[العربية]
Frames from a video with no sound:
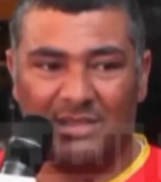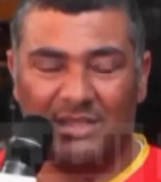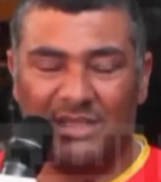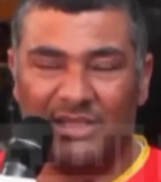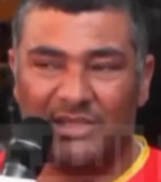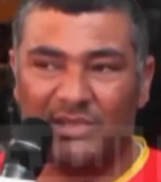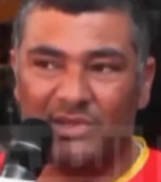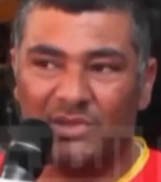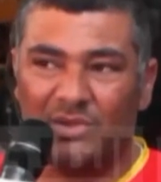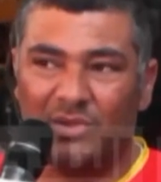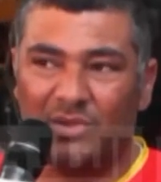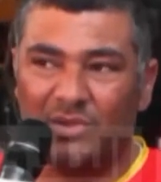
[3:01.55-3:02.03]

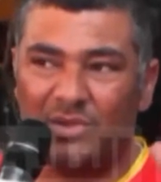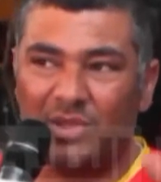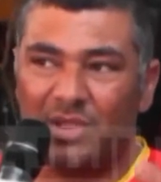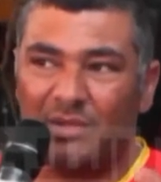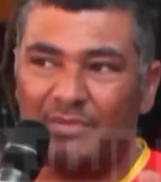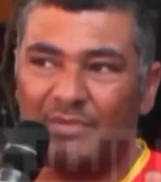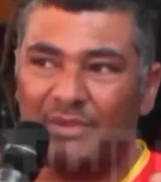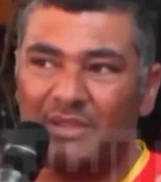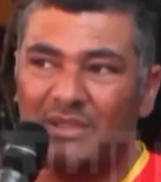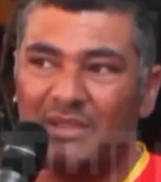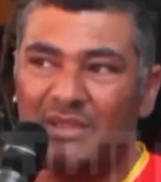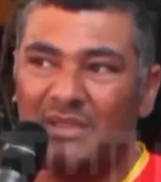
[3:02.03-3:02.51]
ليستو
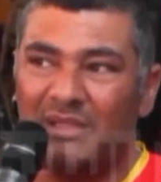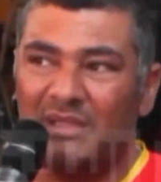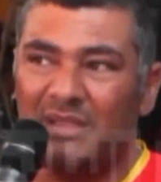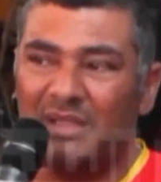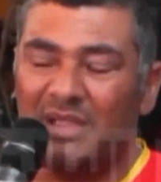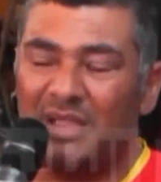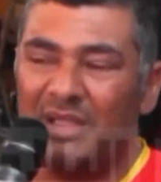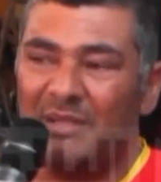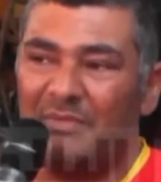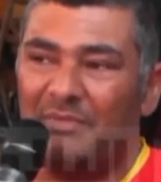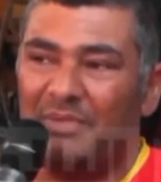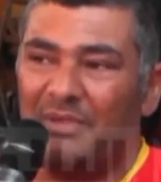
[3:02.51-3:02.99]
ضربت
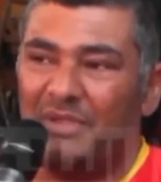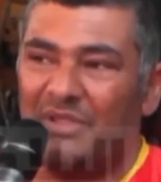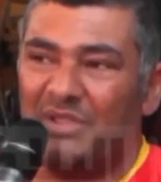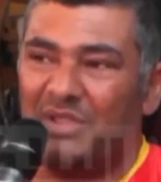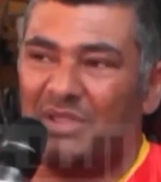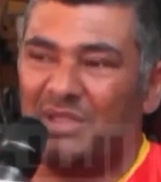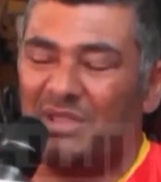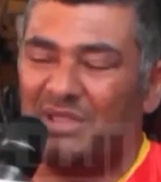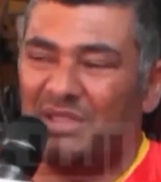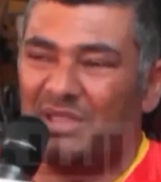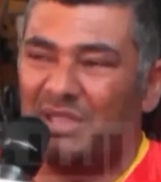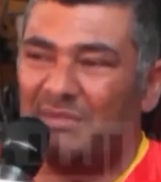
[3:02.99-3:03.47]

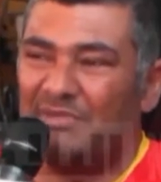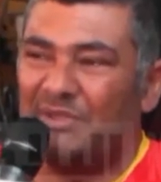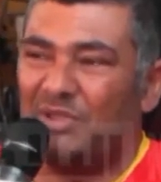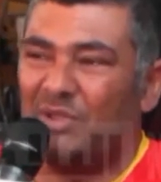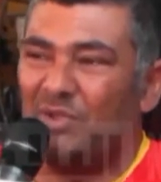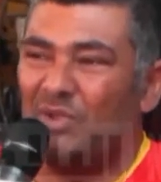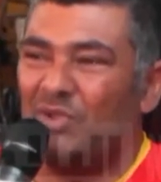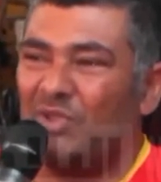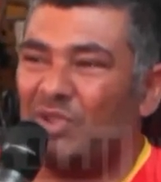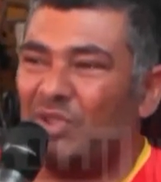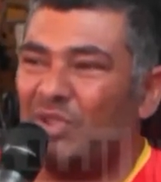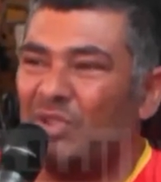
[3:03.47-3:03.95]
قريب
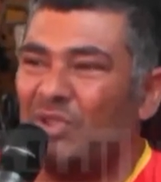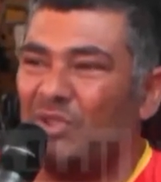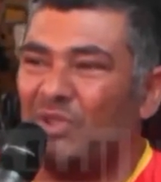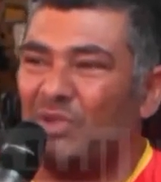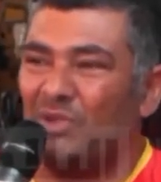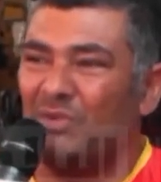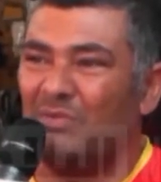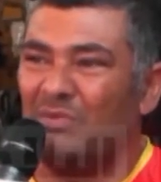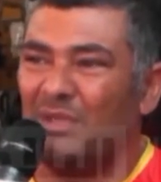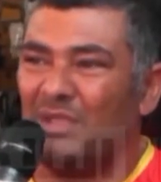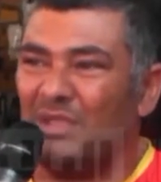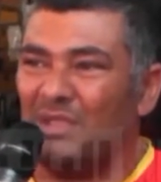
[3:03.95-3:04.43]
25
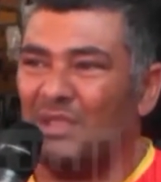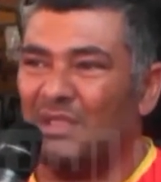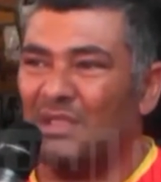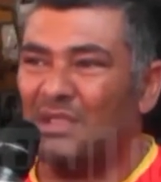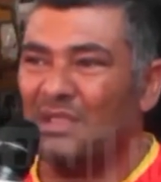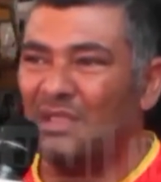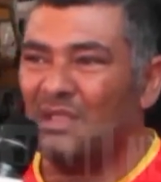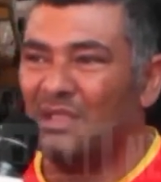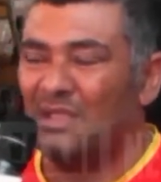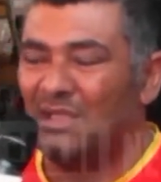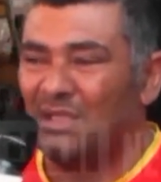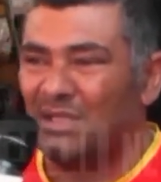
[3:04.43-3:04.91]
يوم
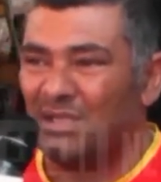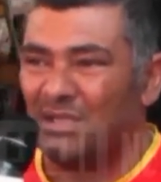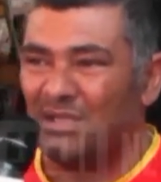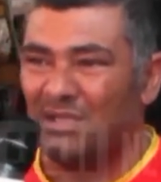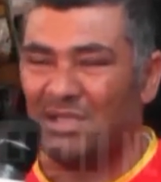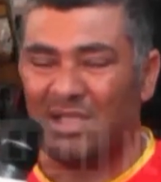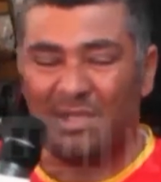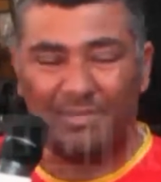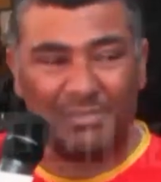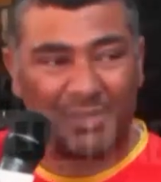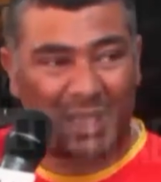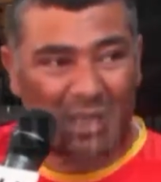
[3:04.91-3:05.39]

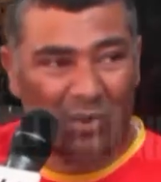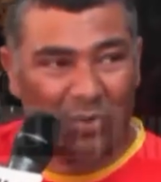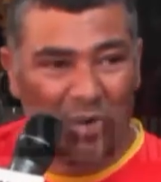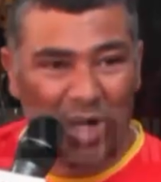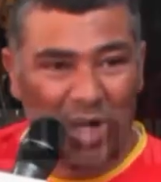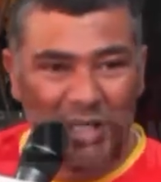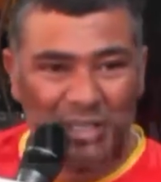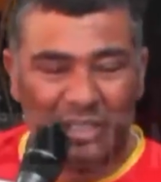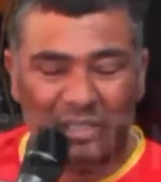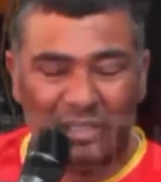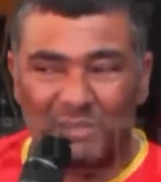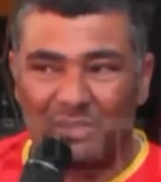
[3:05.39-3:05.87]
ضربت
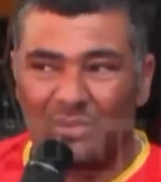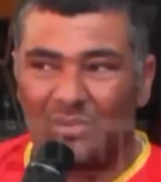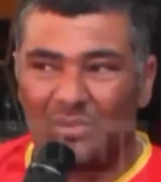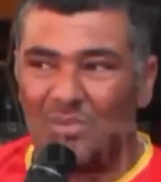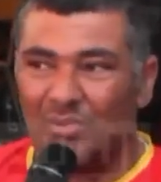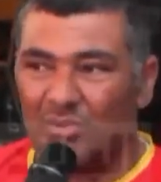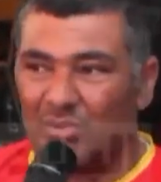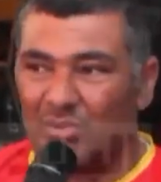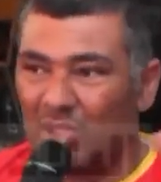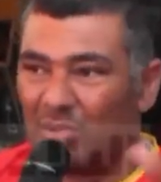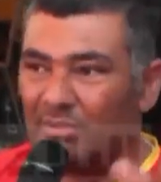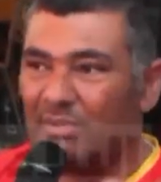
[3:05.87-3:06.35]
عواهرن
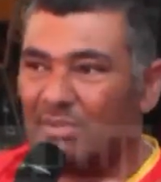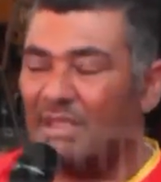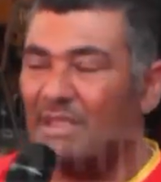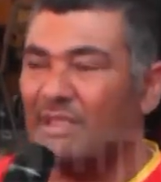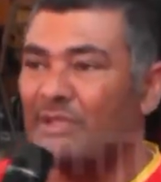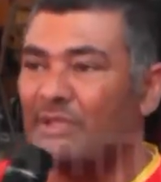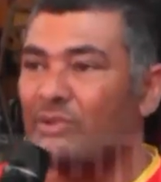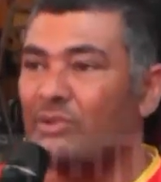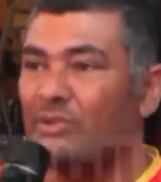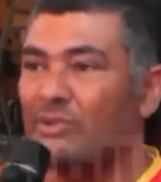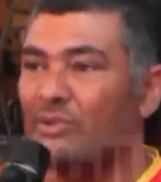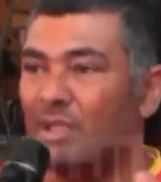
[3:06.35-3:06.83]

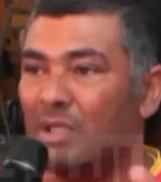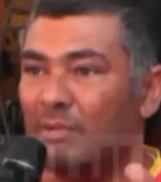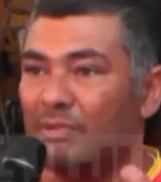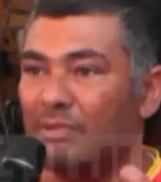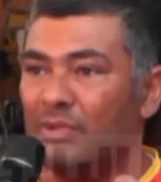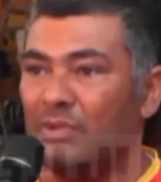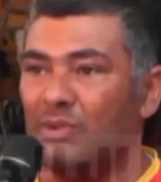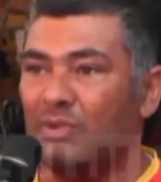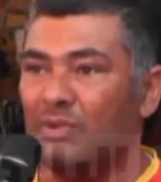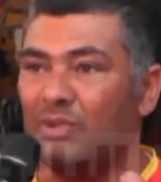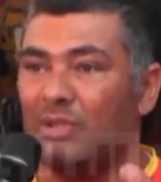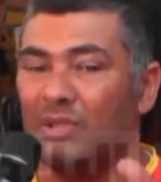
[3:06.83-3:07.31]
وضربت ليستو
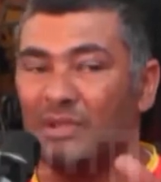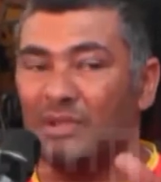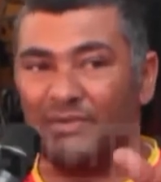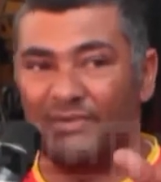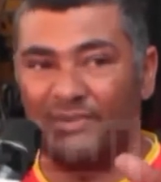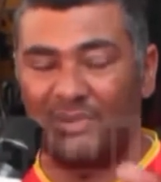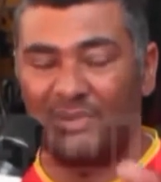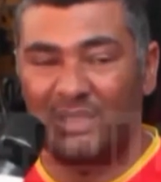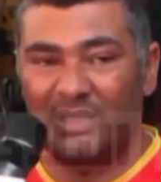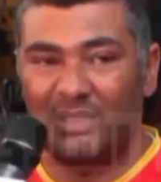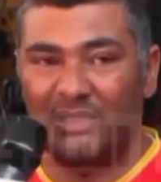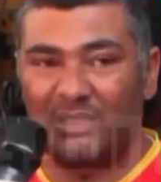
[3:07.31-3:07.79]
ضربت زوج
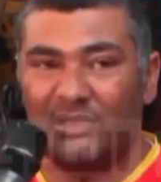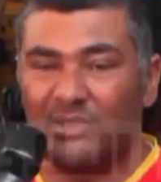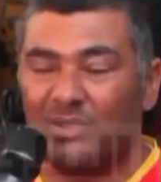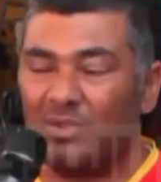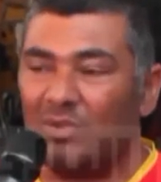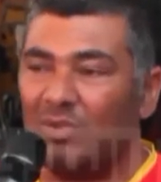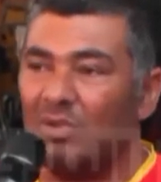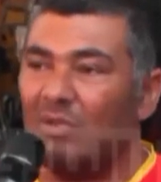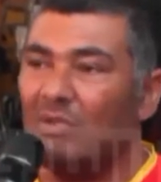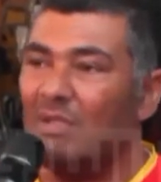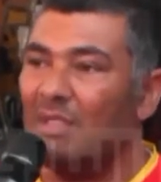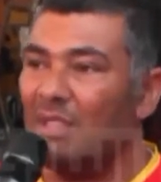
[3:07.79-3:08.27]
في
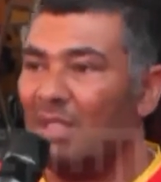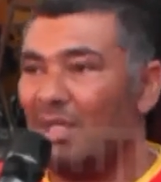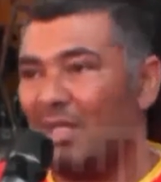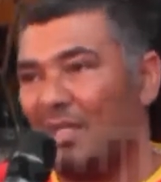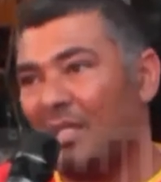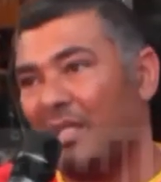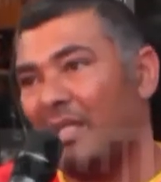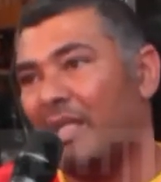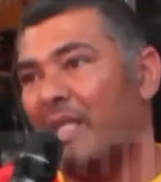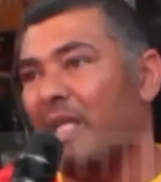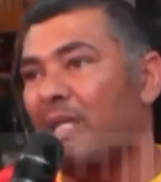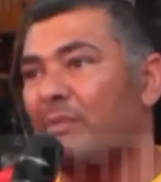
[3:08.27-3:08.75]
ليستو
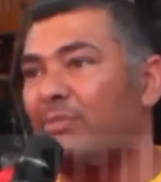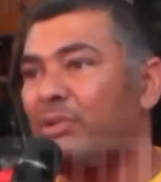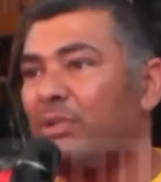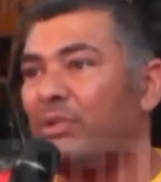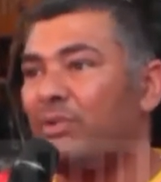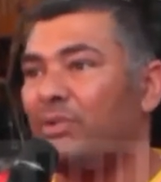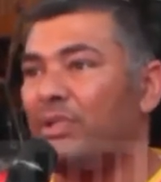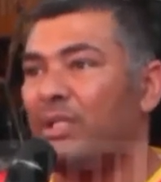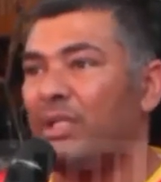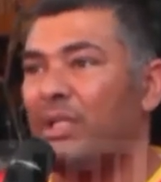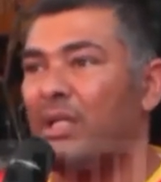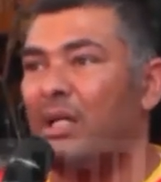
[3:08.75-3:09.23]

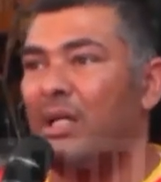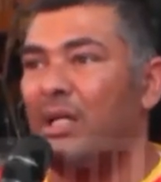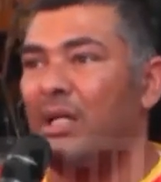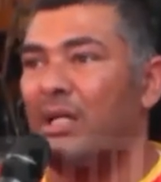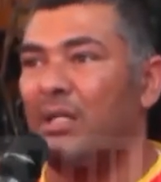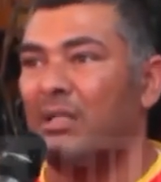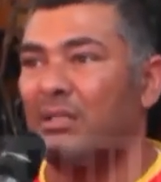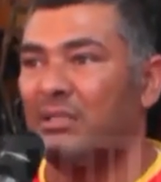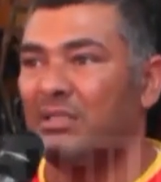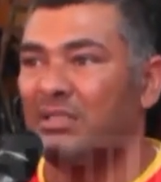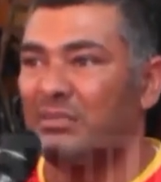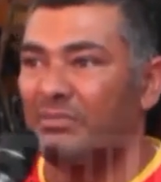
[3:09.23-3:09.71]
قابلوني
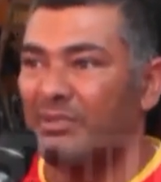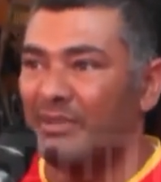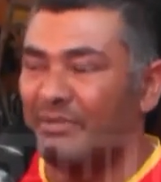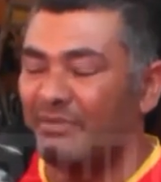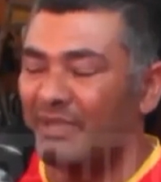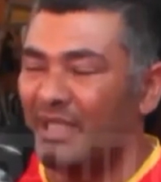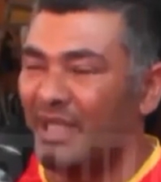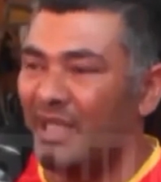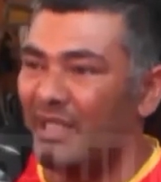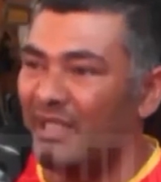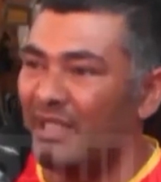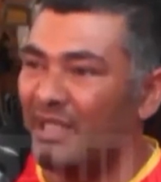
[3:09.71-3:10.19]
غايه
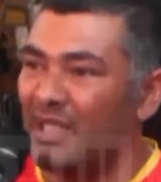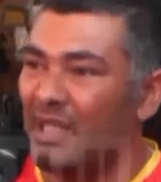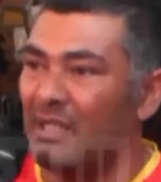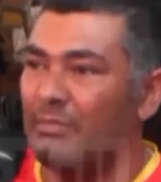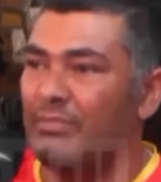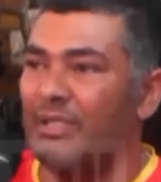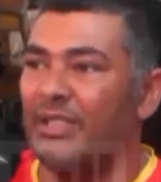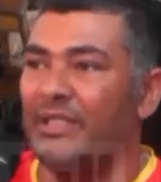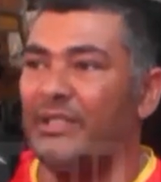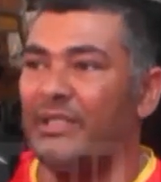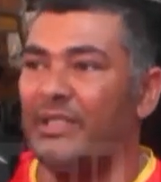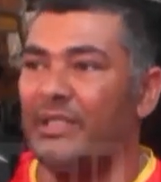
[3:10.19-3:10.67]
الطبيب تاعي
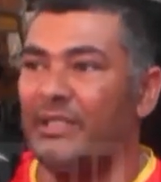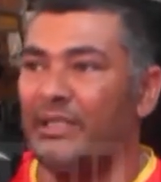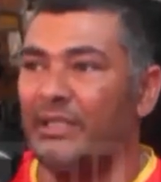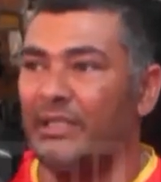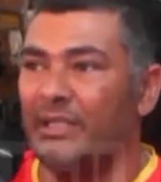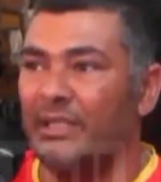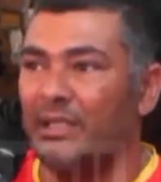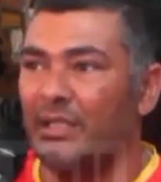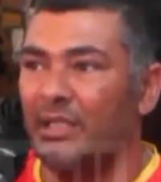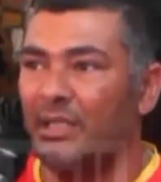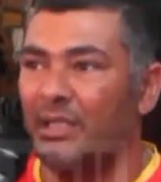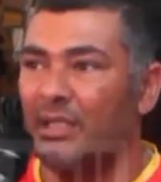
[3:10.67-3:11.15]

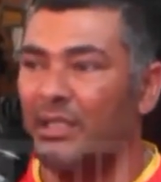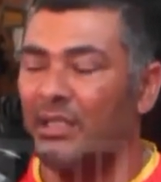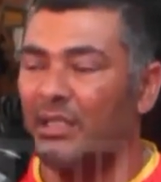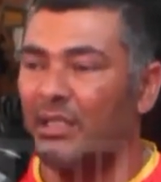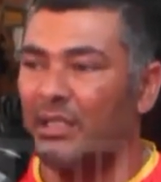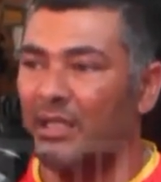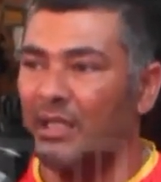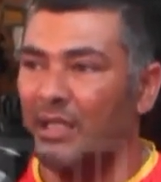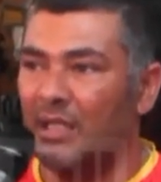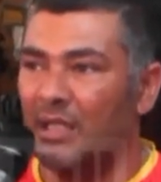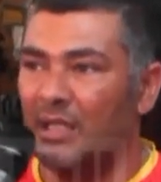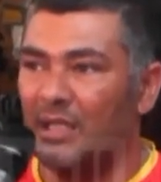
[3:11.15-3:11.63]
قابلني
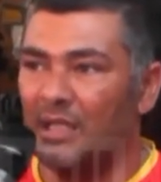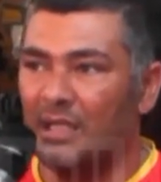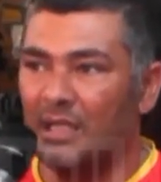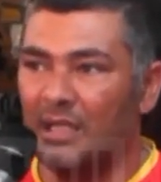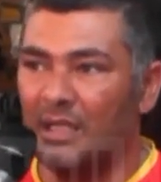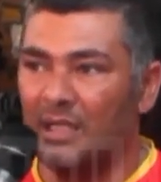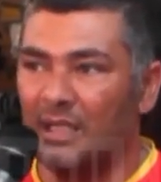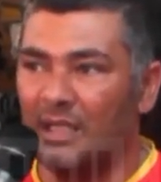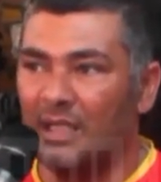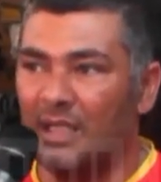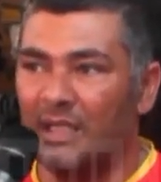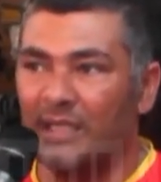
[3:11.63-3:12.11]

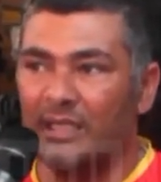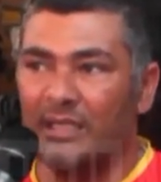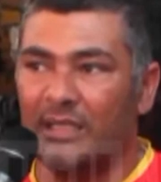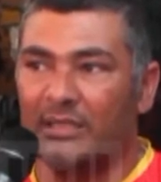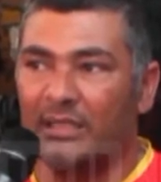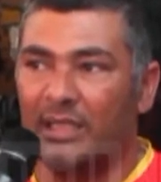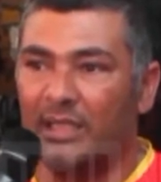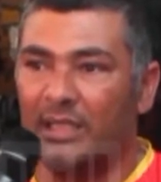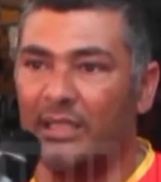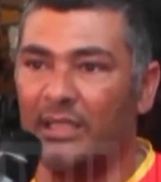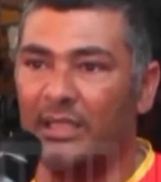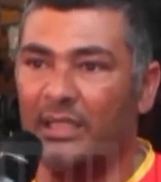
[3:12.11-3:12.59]
الله
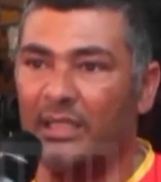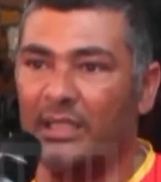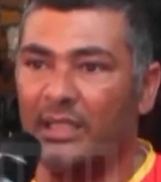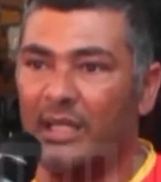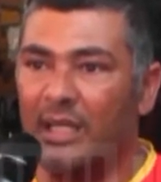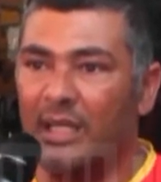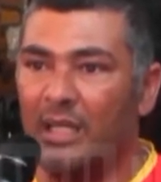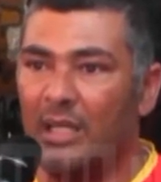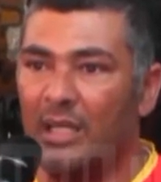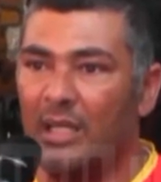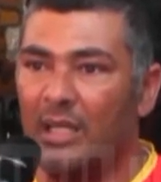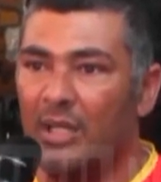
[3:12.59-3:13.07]
يكثر
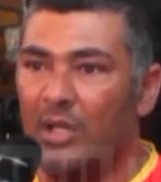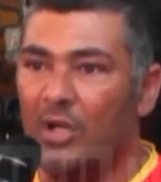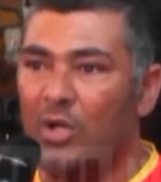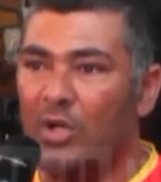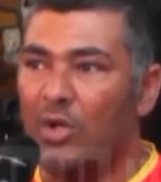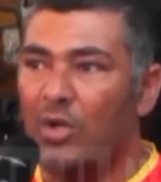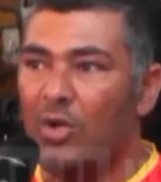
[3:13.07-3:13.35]
خيره